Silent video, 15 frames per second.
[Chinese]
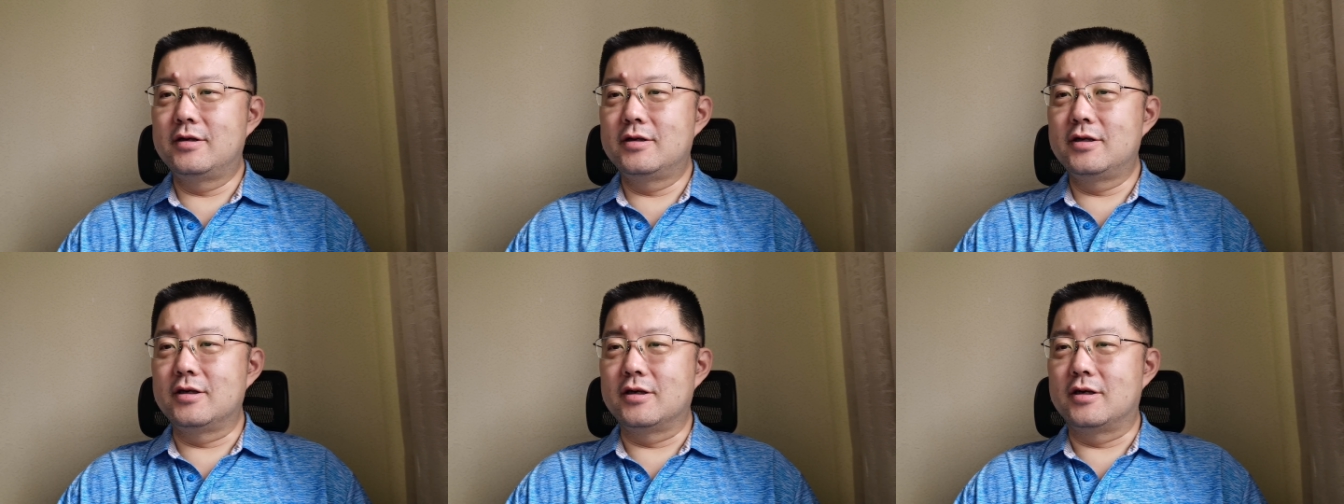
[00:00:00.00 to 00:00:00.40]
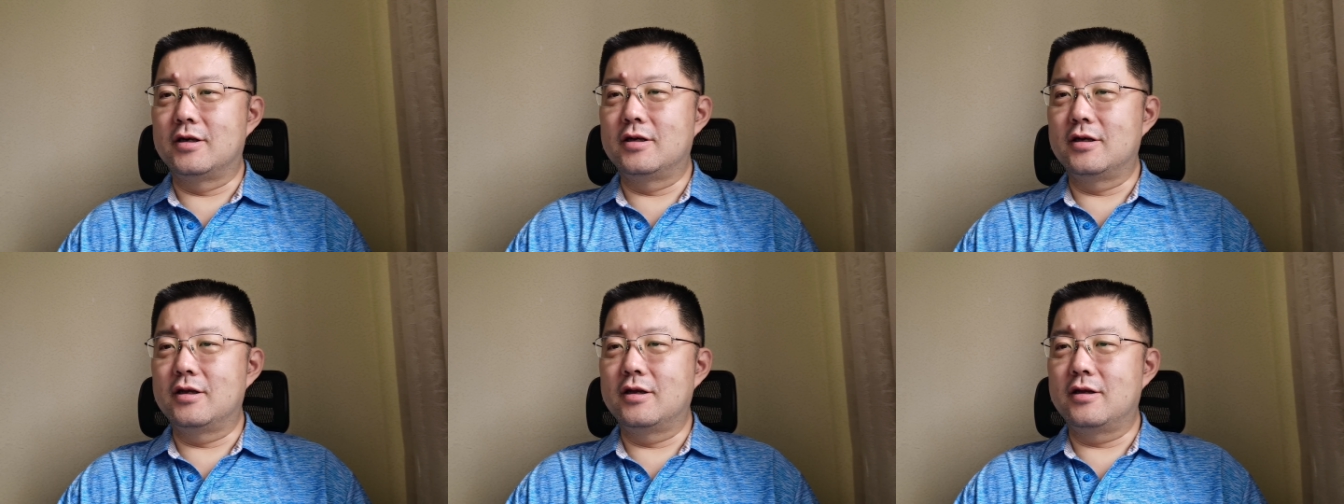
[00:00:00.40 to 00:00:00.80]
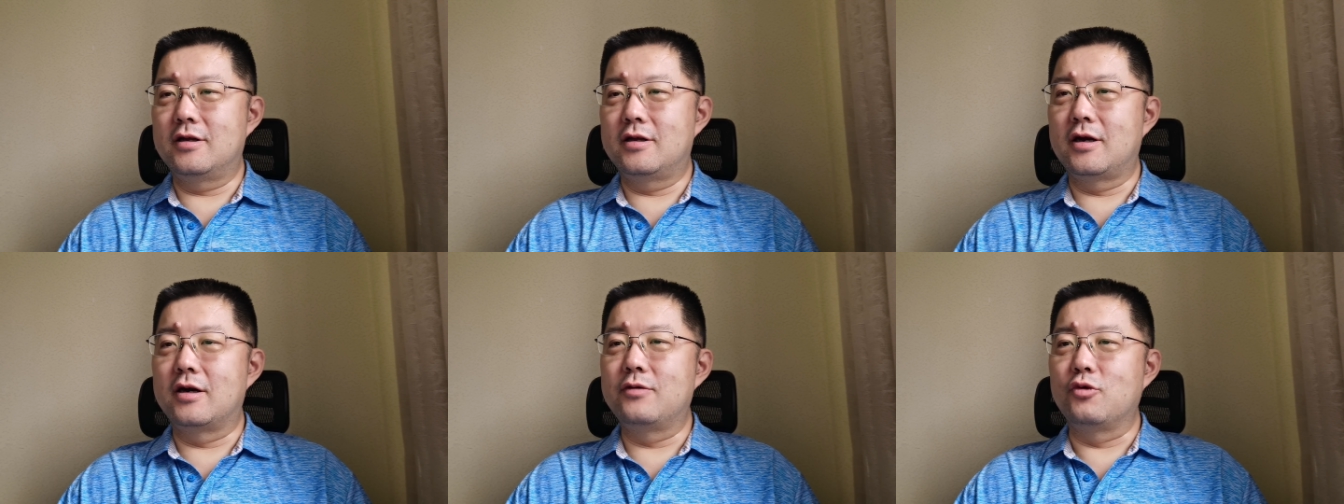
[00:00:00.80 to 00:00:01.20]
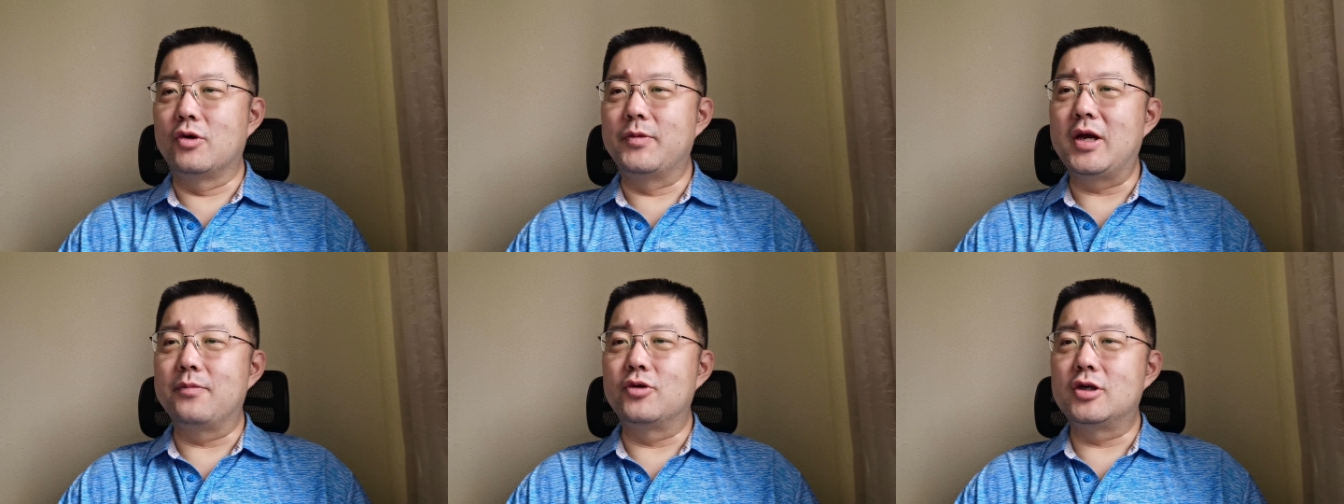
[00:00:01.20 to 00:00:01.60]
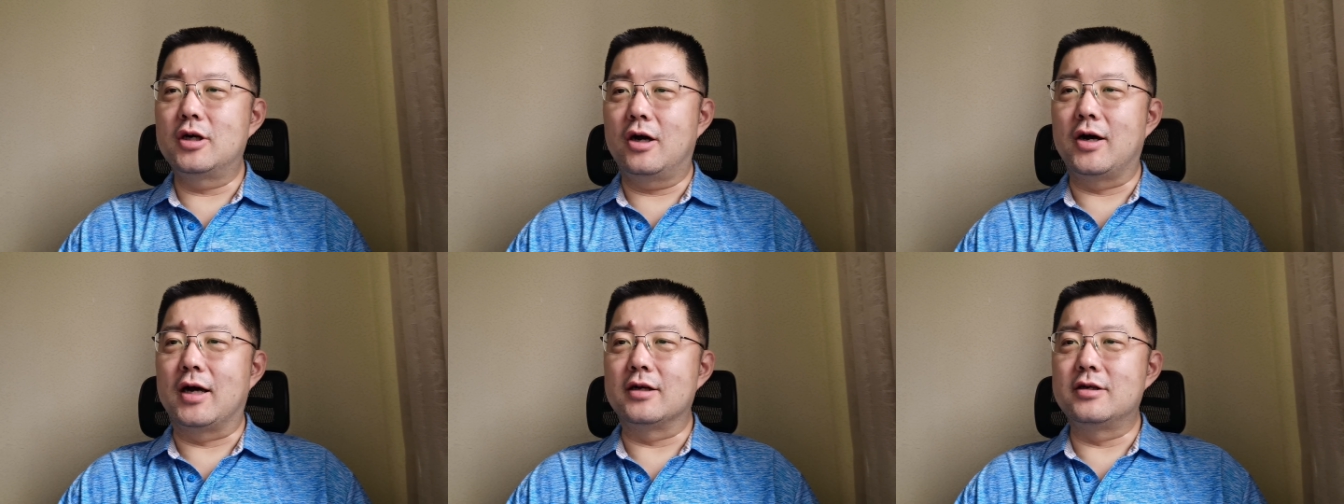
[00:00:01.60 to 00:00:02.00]
这个，当然我们也不知
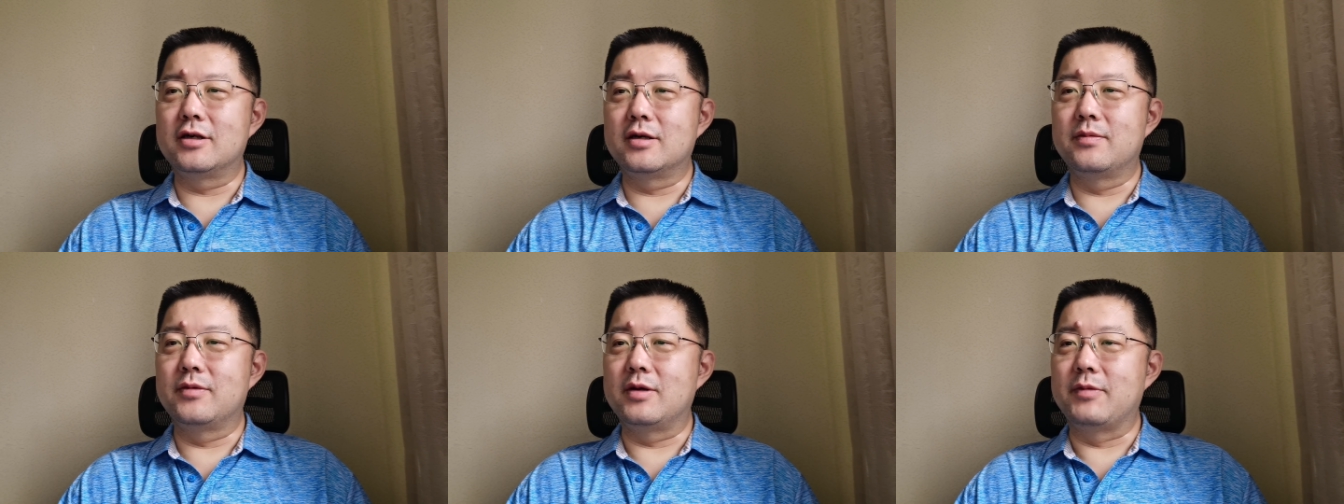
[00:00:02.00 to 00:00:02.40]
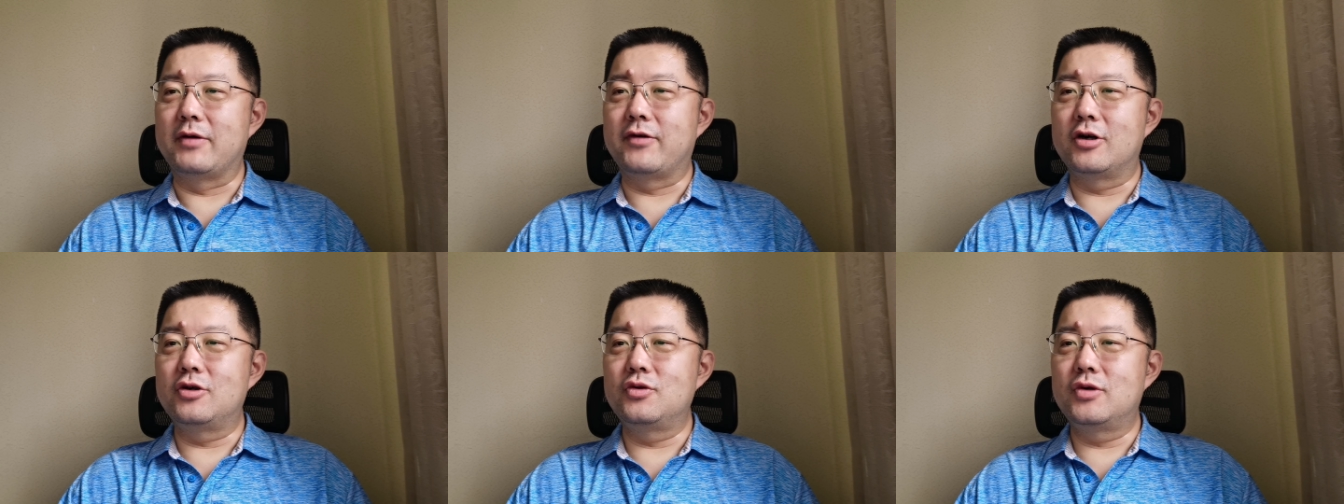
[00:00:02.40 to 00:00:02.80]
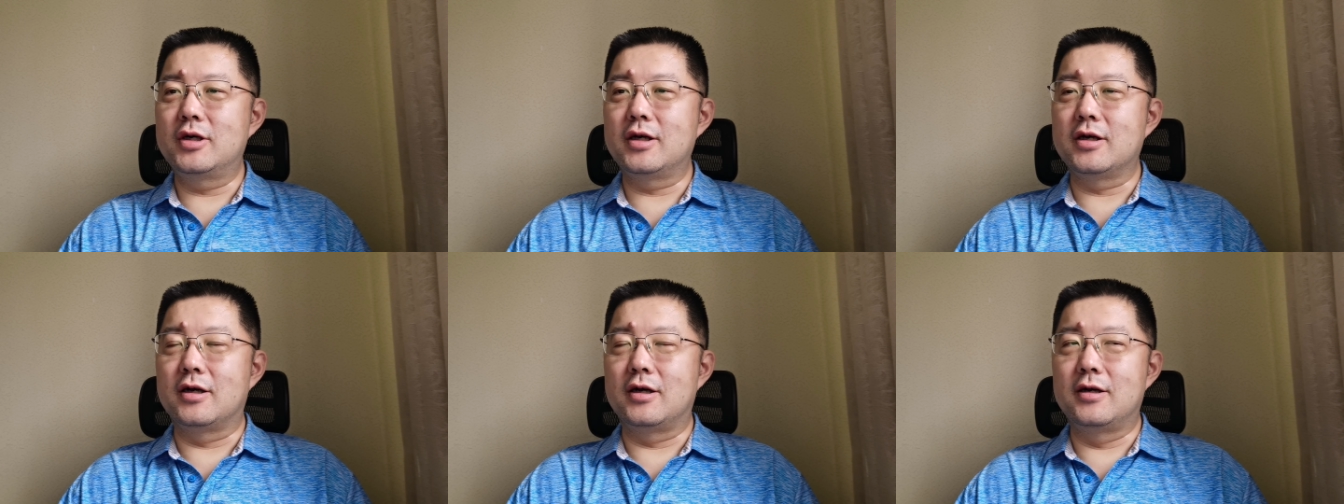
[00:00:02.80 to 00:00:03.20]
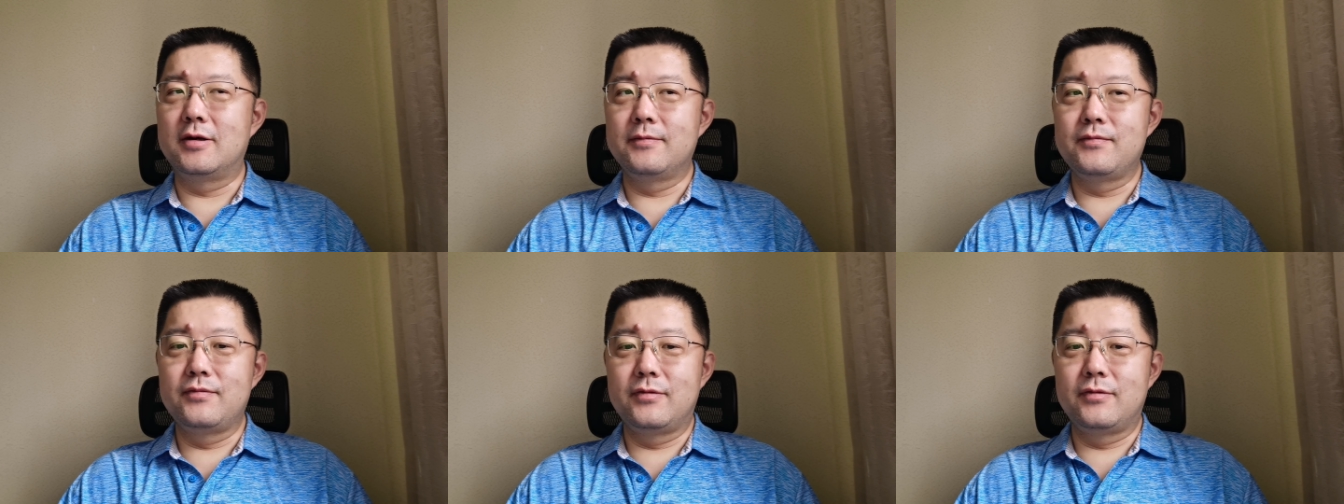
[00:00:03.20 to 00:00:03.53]
道啊，这个你没法说这个，